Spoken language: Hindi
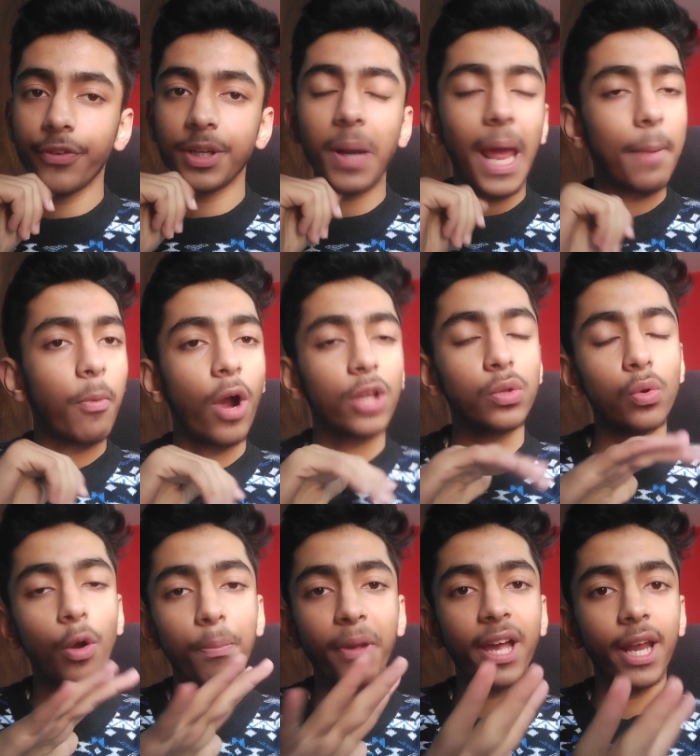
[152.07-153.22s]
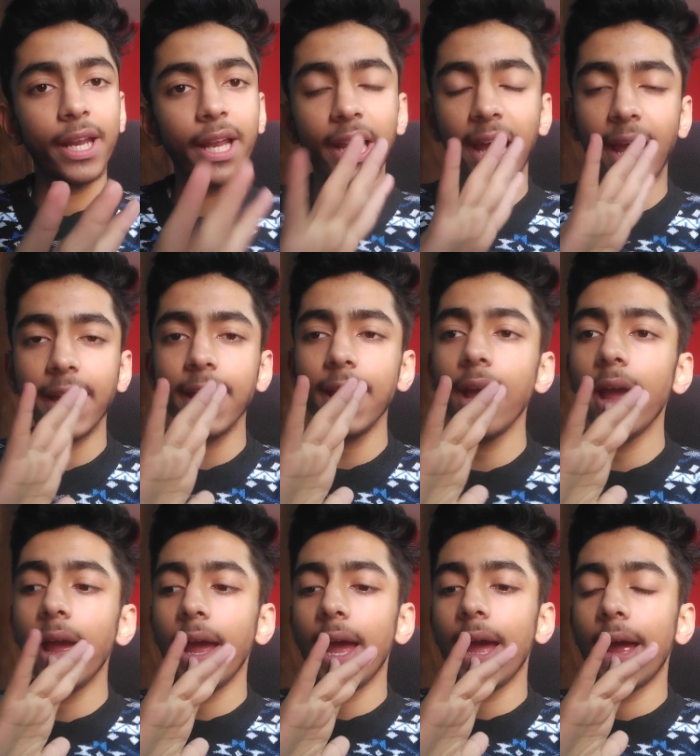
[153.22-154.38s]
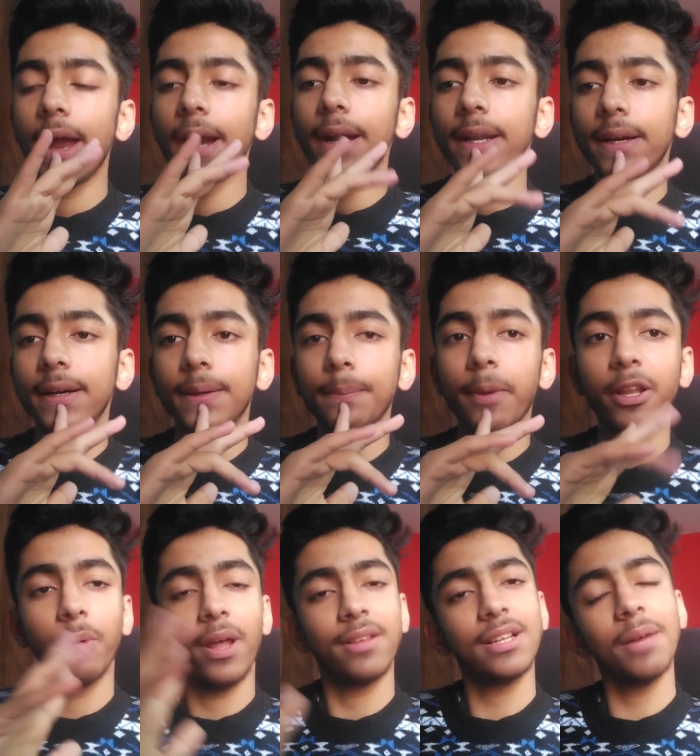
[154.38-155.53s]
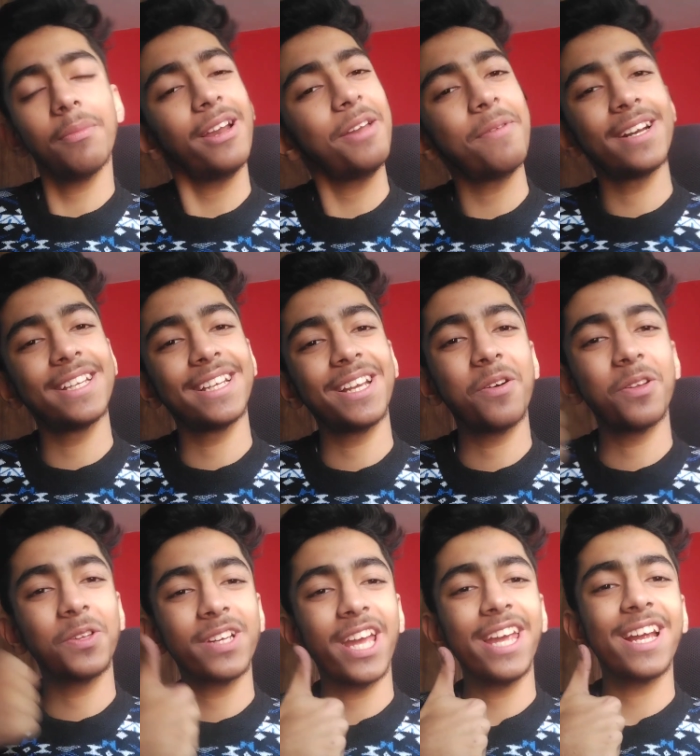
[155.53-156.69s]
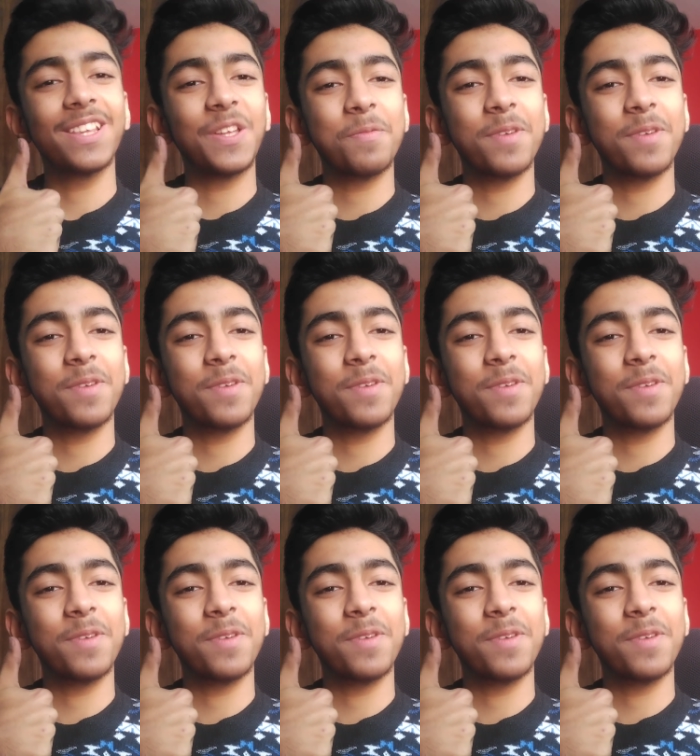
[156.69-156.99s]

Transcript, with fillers: फिर जो टाइम होगा तो उनको पिक करके ले आएंगे एंड uh, फिर दोबारा से कम करने बैठ जाएंगे हो तो क्या ही करता